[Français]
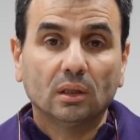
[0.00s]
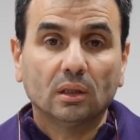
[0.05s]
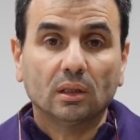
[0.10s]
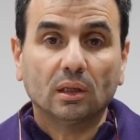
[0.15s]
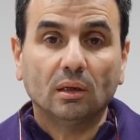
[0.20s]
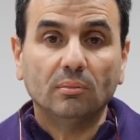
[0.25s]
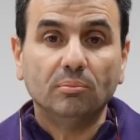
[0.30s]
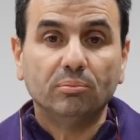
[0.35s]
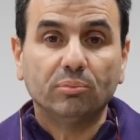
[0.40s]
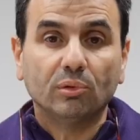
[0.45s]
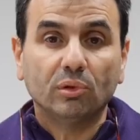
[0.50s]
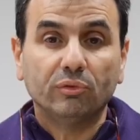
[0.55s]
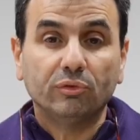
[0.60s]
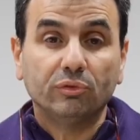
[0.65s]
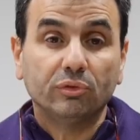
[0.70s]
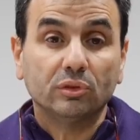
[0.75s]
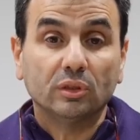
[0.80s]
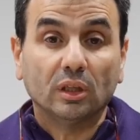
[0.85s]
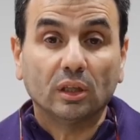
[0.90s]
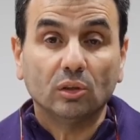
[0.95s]
qu'en
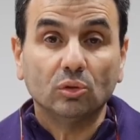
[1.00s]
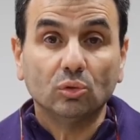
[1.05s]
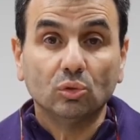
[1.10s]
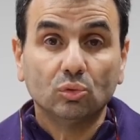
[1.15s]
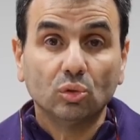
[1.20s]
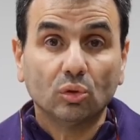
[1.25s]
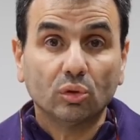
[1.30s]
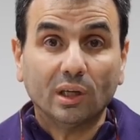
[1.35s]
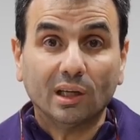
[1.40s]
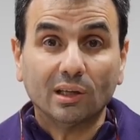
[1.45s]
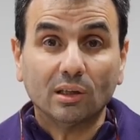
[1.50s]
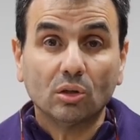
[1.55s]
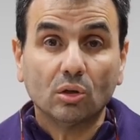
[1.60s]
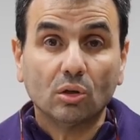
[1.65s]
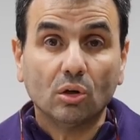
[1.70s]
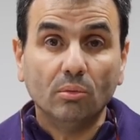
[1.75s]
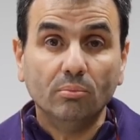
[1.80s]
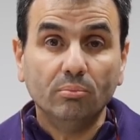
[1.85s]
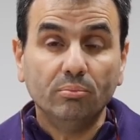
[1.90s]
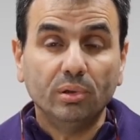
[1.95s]
faisant un tournant
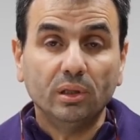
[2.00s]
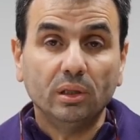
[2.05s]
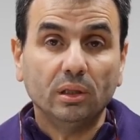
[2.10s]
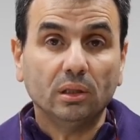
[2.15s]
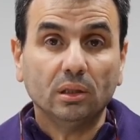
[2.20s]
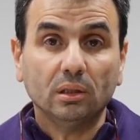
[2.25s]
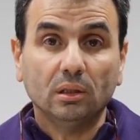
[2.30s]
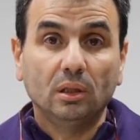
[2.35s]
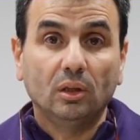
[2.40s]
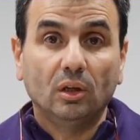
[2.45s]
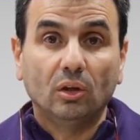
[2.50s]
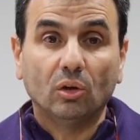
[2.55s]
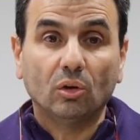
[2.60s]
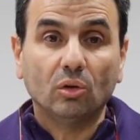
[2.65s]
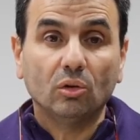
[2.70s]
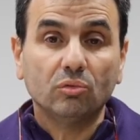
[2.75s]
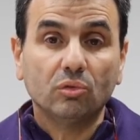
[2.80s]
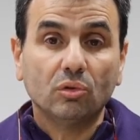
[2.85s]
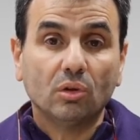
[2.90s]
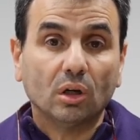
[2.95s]
complet,
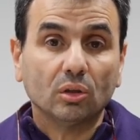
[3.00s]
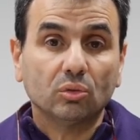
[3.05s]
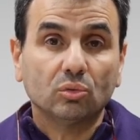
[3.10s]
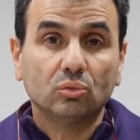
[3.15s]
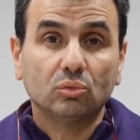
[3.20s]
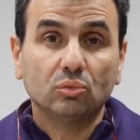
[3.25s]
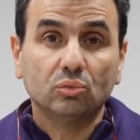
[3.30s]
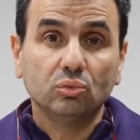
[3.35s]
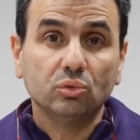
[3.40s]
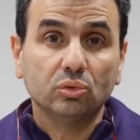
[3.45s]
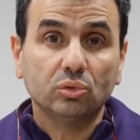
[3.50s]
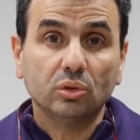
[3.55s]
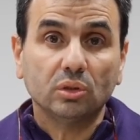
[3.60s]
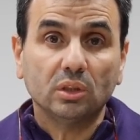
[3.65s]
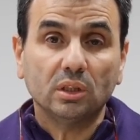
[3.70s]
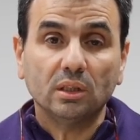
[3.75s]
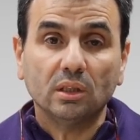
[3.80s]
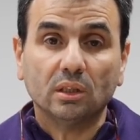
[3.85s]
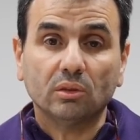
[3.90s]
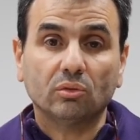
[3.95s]
revoir tout ce
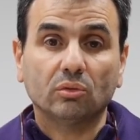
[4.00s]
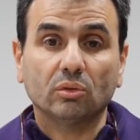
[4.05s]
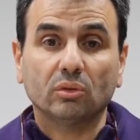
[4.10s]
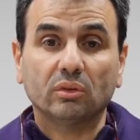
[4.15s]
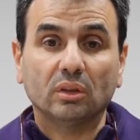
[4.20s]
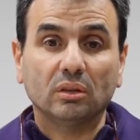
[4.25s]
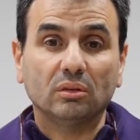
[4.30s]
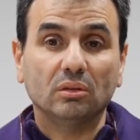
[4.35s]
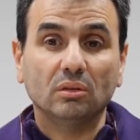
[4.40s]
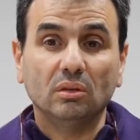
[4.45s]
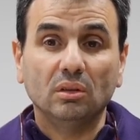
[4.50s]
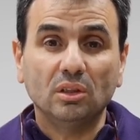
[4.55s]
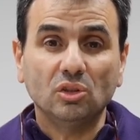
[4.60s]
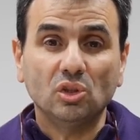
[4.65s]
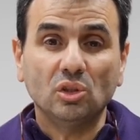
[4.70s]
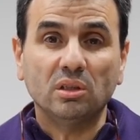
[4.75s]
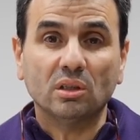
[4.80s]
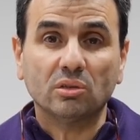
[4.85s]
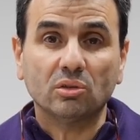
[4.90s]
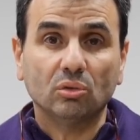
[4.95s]
qu'il y a sur cette
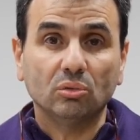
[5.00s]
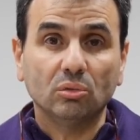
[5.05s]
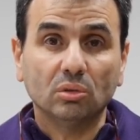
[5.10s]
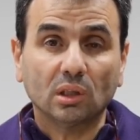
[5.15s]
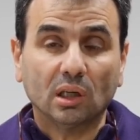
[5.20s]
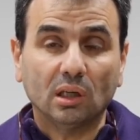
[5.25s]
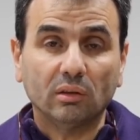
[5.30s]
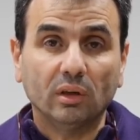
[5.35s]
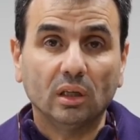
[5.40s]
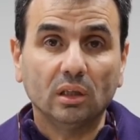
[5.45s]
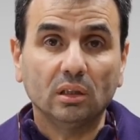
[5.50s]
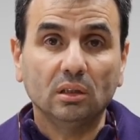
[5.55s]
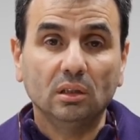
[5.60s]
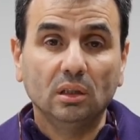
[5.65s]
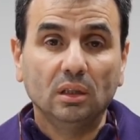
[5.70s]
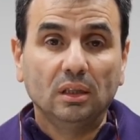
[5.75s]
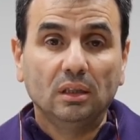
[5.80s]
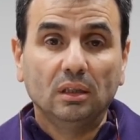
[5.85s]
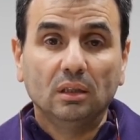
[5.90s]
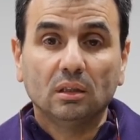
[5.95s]
législation du travail
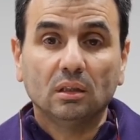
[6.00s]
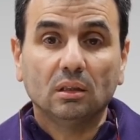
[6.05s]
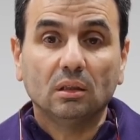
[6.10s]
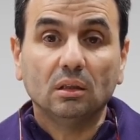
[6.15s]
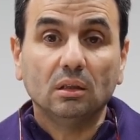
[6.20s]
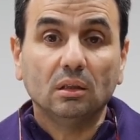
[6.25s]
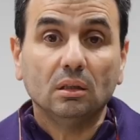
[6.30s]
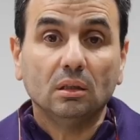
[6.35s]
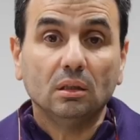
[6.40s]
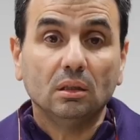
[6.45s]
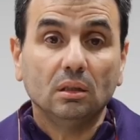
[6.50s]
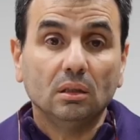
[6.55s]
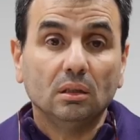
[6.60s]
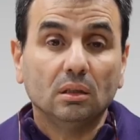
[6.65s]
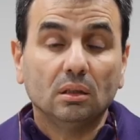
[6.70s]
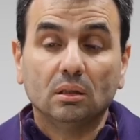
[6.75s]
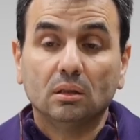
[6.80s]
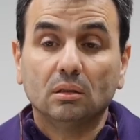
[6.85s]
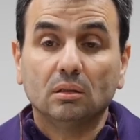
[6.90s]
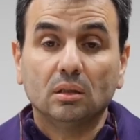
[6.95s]
qui,
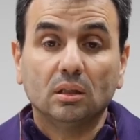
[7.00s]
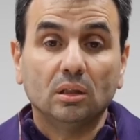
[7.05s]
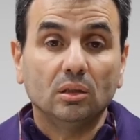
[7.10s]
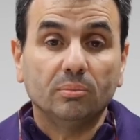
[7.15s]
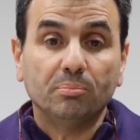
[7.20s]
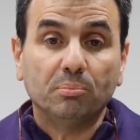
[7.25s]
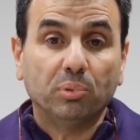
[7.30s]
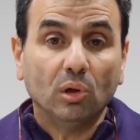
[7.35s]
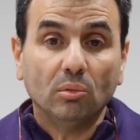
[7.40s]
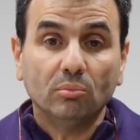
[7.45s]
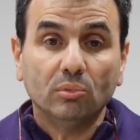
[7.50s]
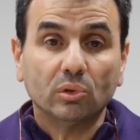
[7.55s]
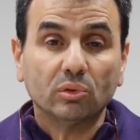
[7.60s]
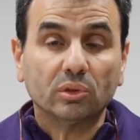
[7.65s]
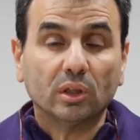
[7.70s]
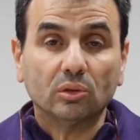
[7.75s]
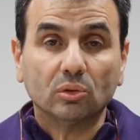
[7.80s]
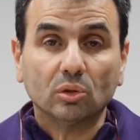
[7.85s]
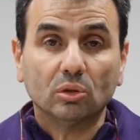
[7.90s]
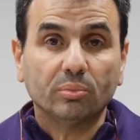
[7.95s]
qui plombent nos
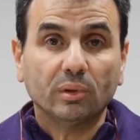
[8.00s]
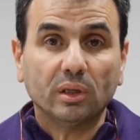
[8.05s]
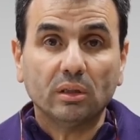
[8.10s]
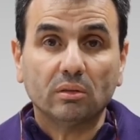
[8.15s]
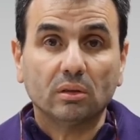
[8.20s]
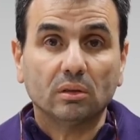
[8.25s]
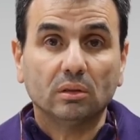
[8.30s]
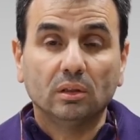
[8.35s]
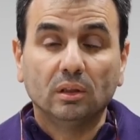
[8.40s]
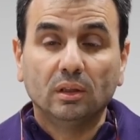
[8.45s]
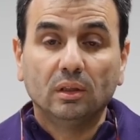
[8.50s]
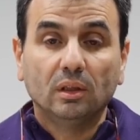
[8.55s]
entreprises.